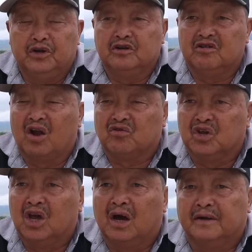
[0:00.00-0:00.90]
đi được đào
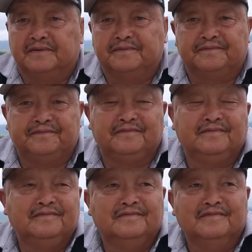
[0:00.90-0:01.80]
tiền
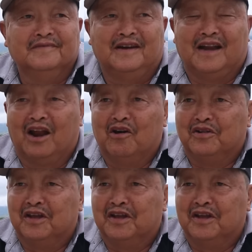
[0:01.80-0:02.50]
đào lò